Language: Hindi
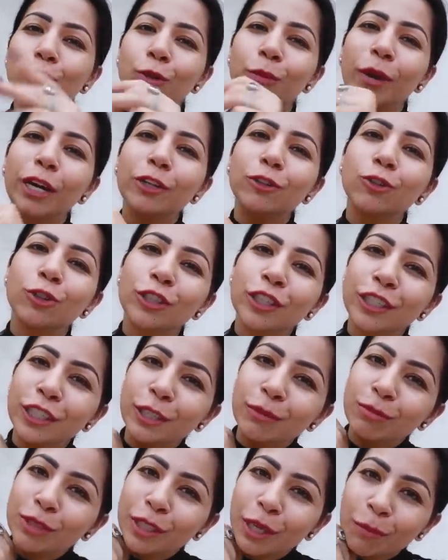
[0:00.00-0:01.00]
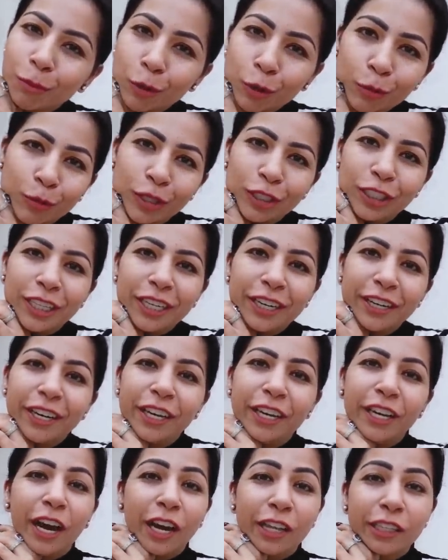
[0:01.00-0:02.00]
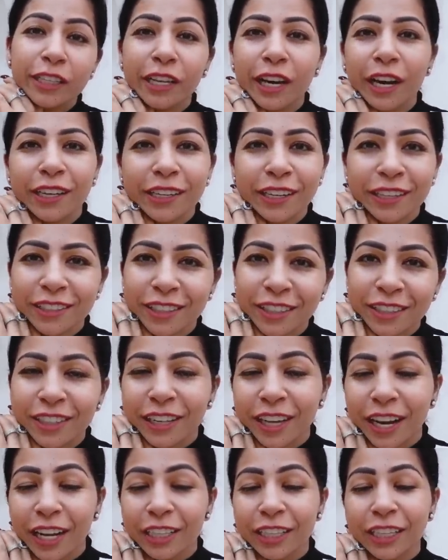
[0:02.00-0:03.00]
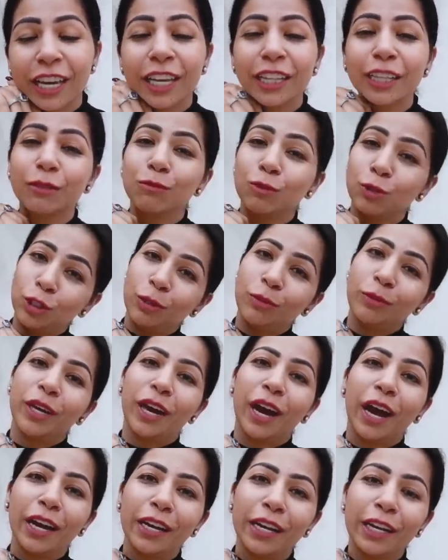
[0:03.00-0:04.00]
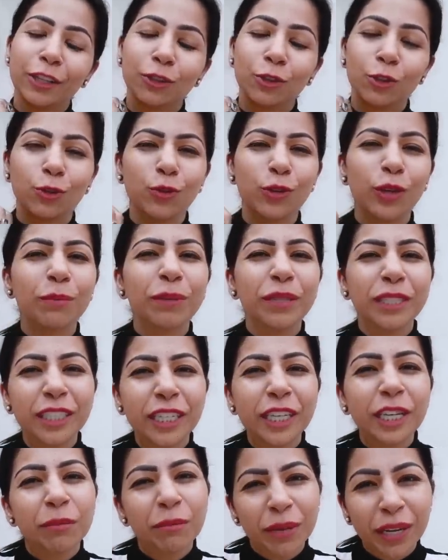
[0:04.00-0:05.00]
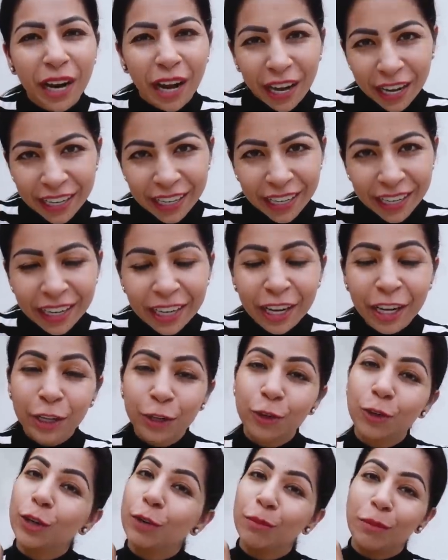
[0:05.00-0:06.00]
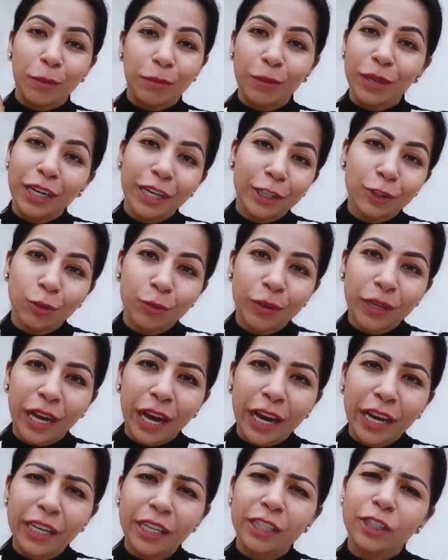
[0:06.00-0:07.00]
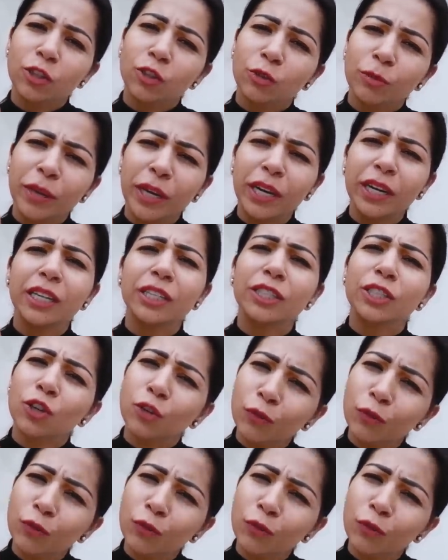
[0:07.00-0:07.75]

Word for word: तो मैंने सोचा जब सबको पंजीरी की याद ही आ रही है सर्दियाँ आते आते मुझे भी आ रही है तो क्यों ना पंजीरी बना ही लें क्योंकि मैं अपने लिए तो बना ही रही थी तो मैंने कहा